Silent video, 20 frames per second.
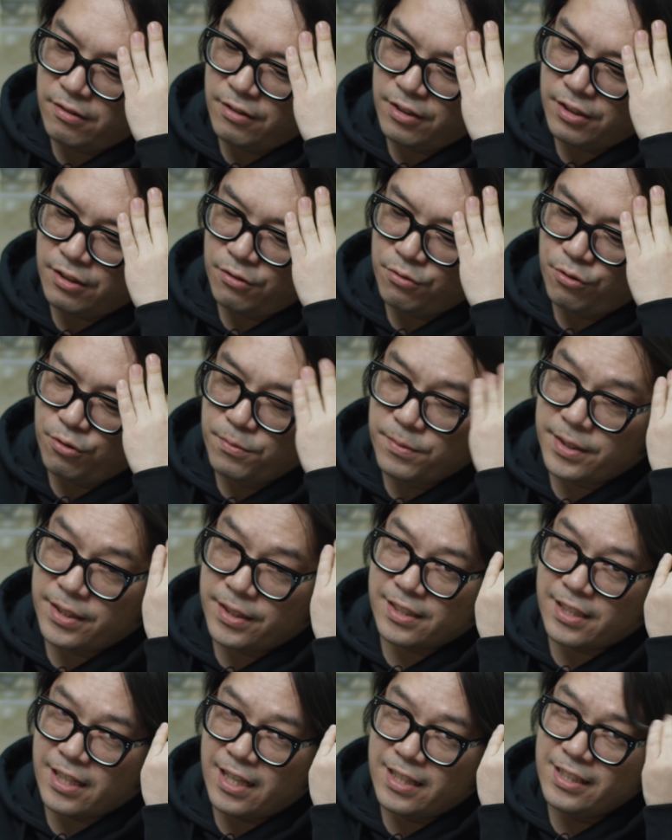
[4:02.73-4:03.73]
여기 써놓은 거
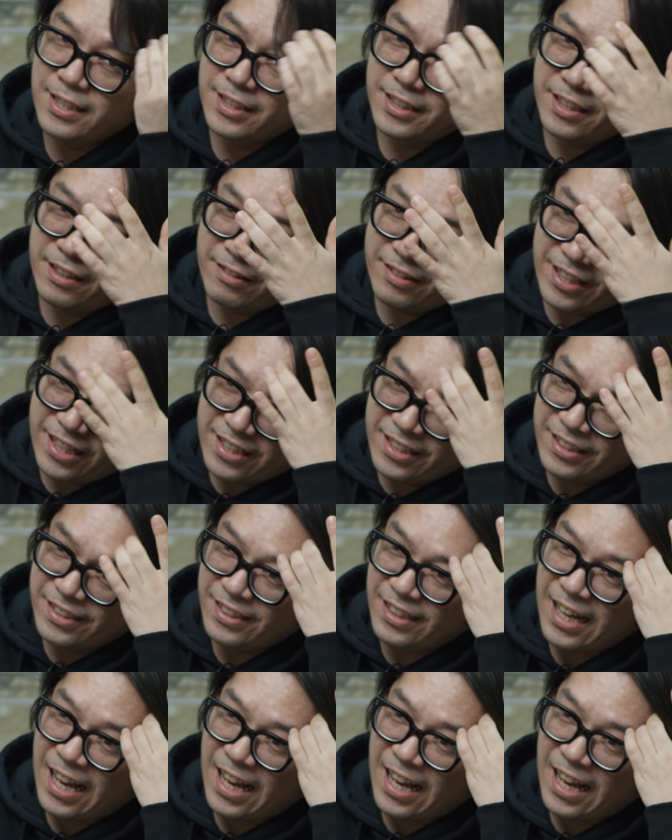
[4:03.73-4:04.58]
재능이네요. 재능.